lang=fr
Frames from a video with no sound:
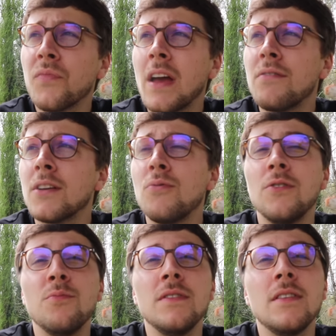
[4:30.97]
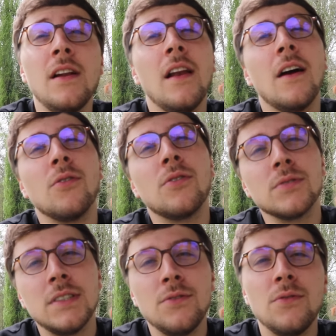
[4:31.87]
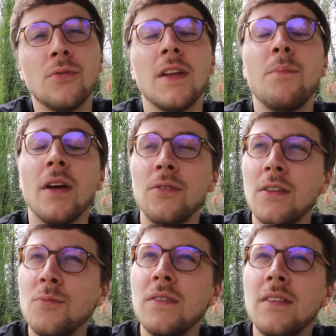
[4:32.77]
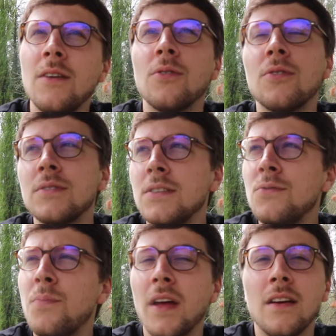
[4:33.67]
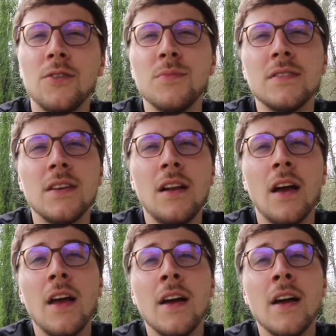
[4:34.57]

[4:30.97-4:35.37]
invaincu à domicile, là on continue, on a perdu à domicile, on continue de perdre à domicile,